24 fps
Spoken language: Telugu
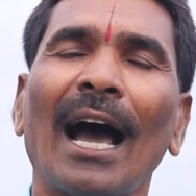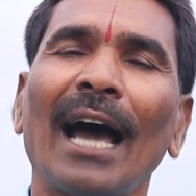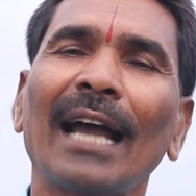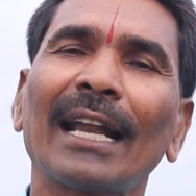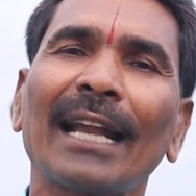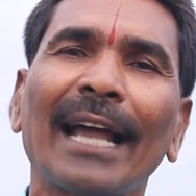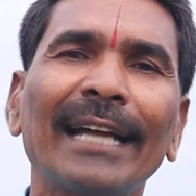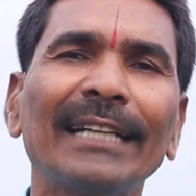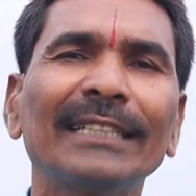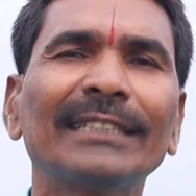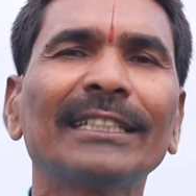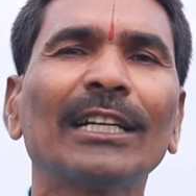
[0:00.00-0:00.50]
ఆ
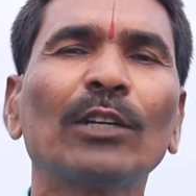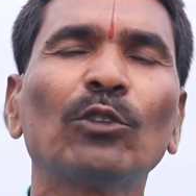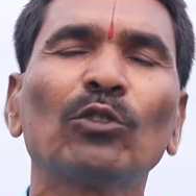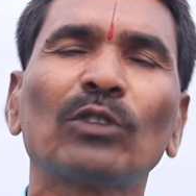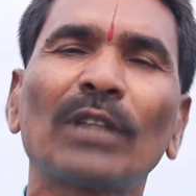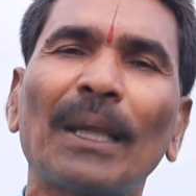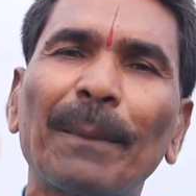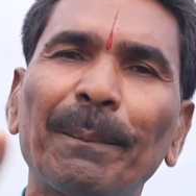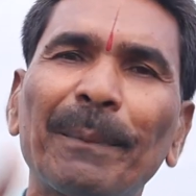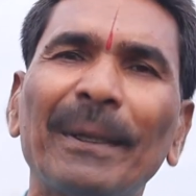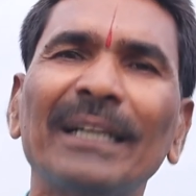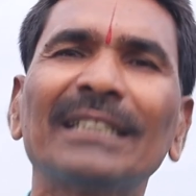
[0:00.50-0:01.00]
రాగి చెట్టు
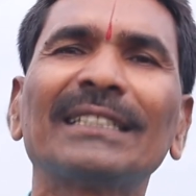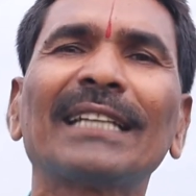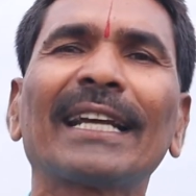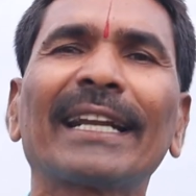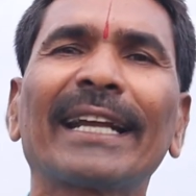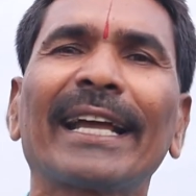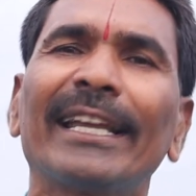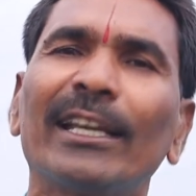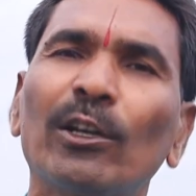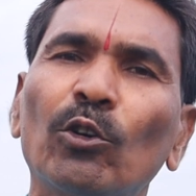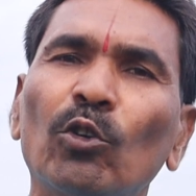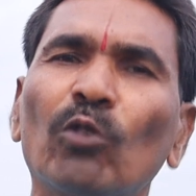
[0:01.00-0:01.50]

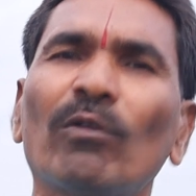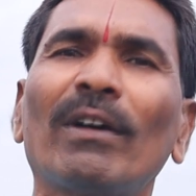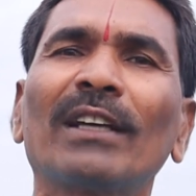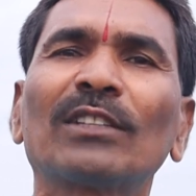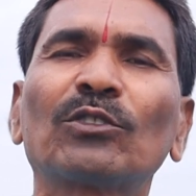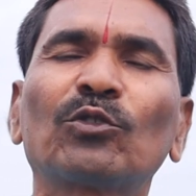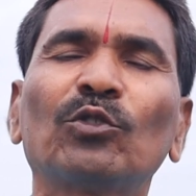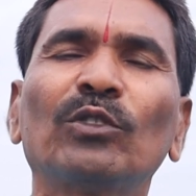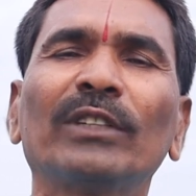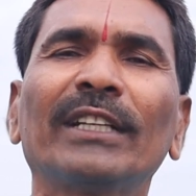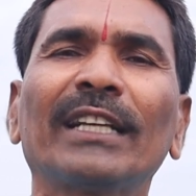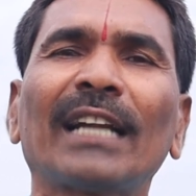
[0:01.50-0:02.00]
తప్పనిసరిగా ఇగురు
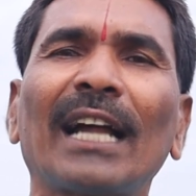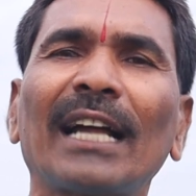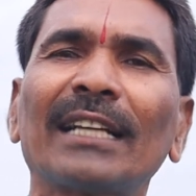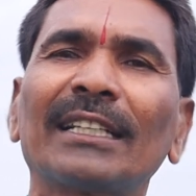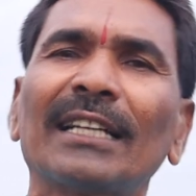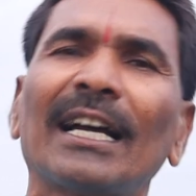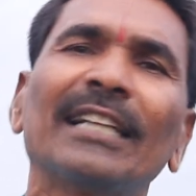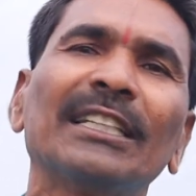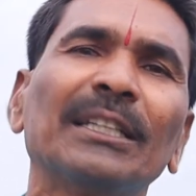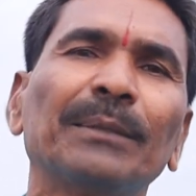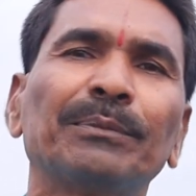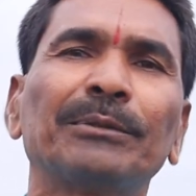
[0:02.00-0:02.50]
వస్తుంది
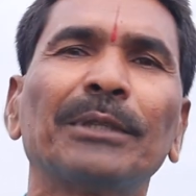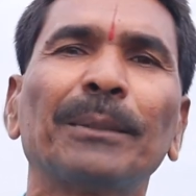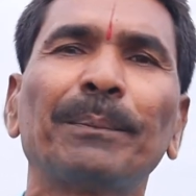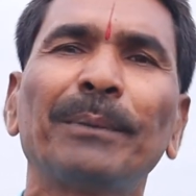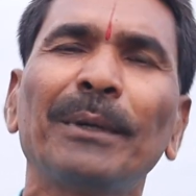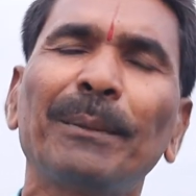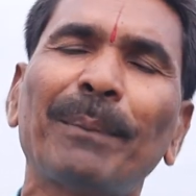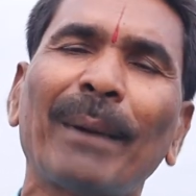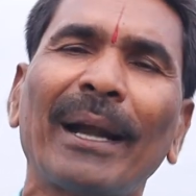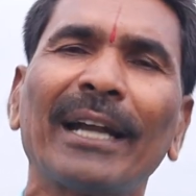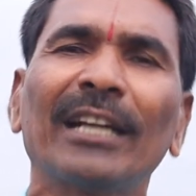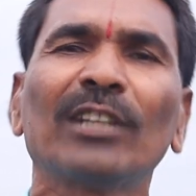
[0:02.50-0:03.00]
రాజా అని చెప్పి
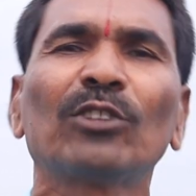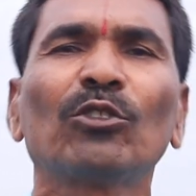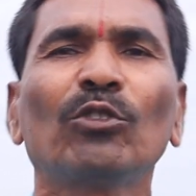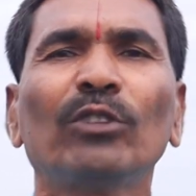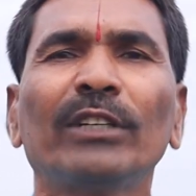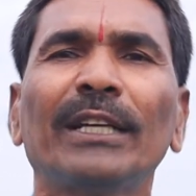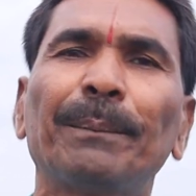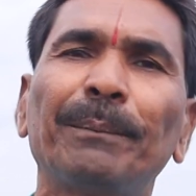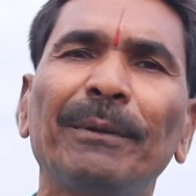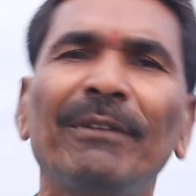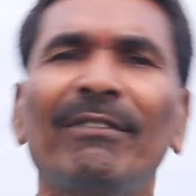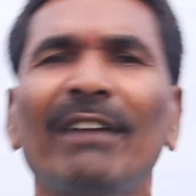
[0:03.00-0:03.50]
చెప్పి
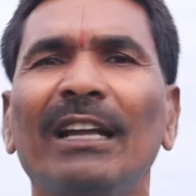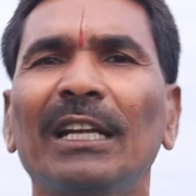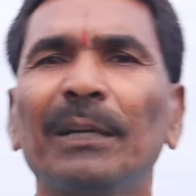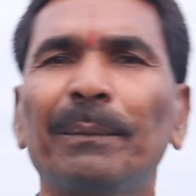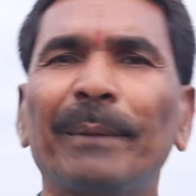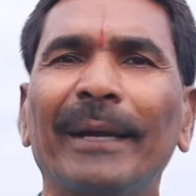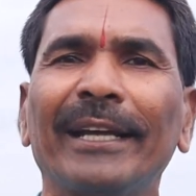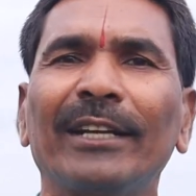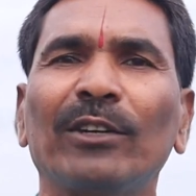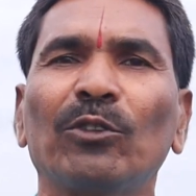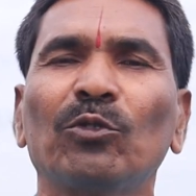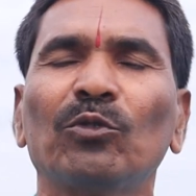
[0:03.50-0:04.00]
పండితులు చెప్పి
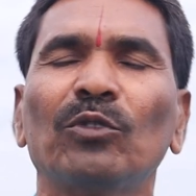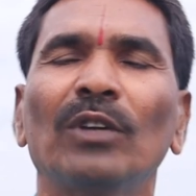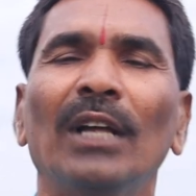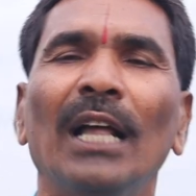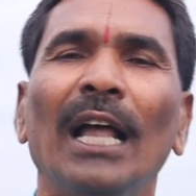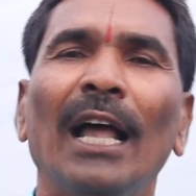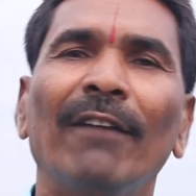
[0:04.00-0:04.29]
వెళ్ళిపోయిండు